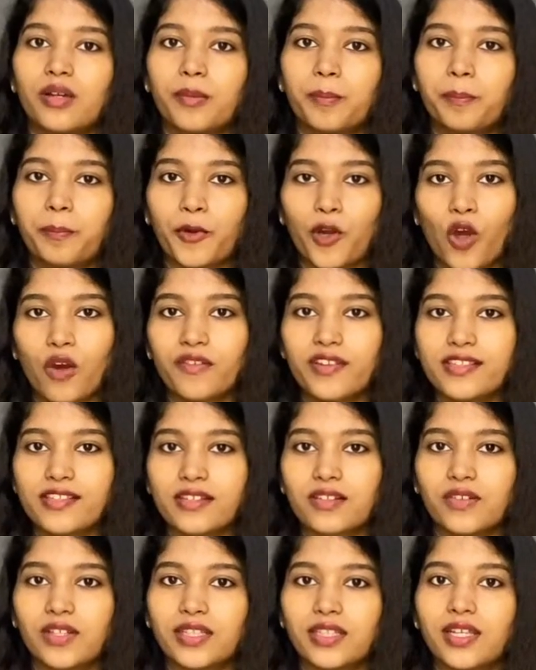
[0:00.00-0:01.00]

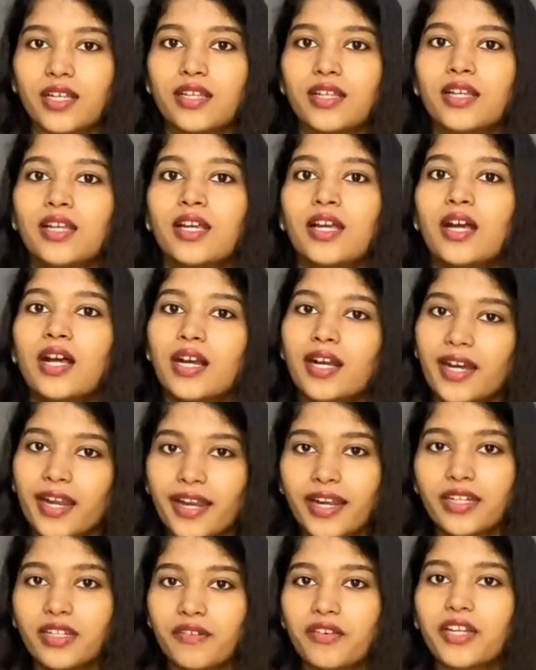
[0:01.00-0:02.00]
ப்ராவின்ஸ்க்கு வந்து
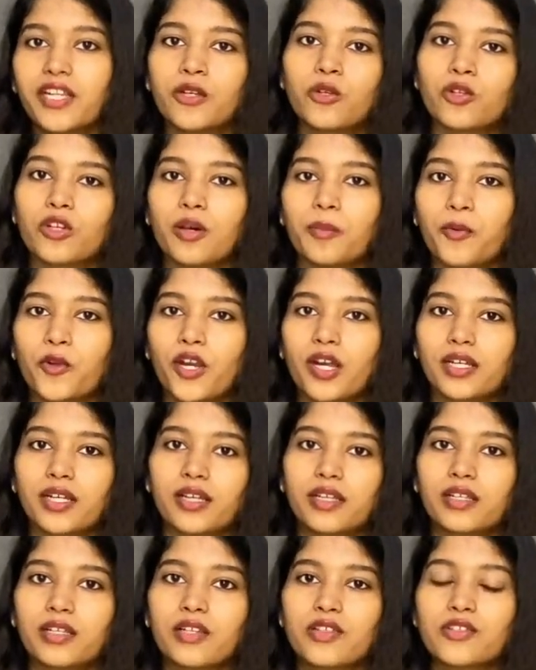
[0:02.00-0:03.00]
கனெக்டிவிட்டி கொடுக்க போகிறாங்க
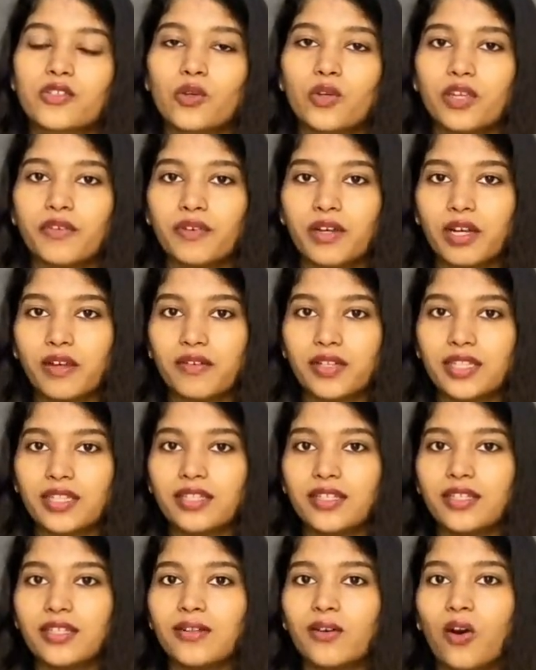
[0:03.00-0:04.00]
ஸோ இவங்க
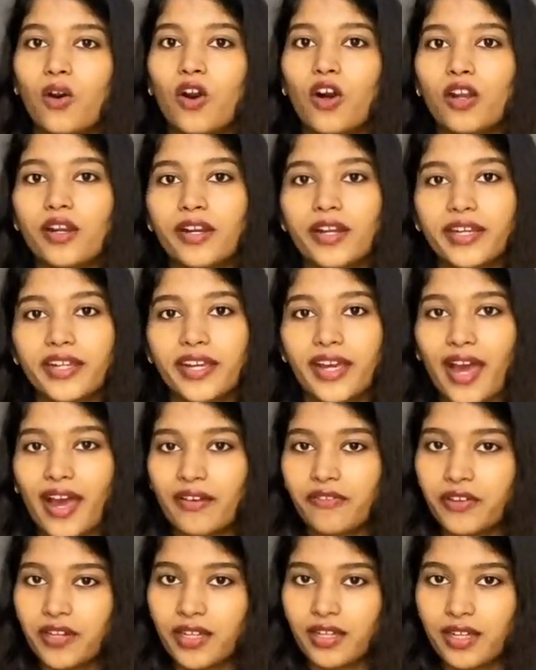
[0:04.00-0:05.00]
வந்து ஆல்ரெடி
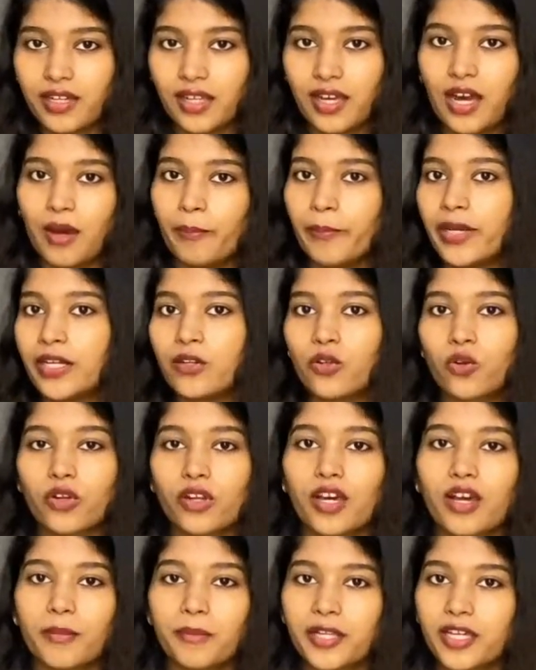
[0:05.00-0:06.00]
ஆஃப்ரிக்காவில் ஹம்பன்
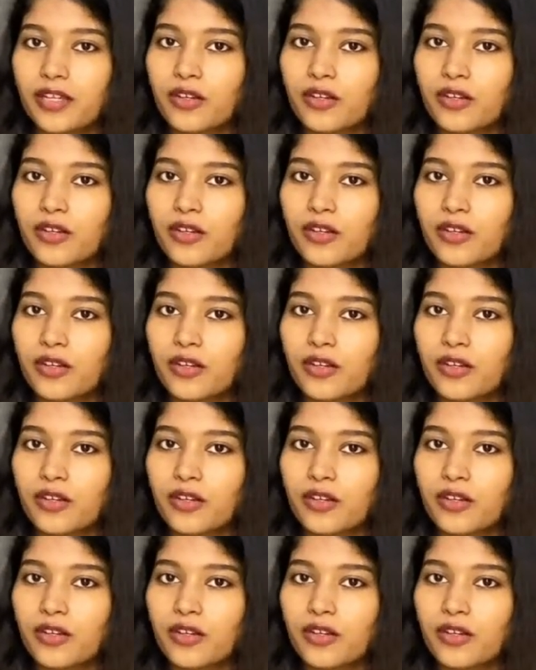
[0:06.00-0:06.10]
டோட்டா அப்படிங்கிற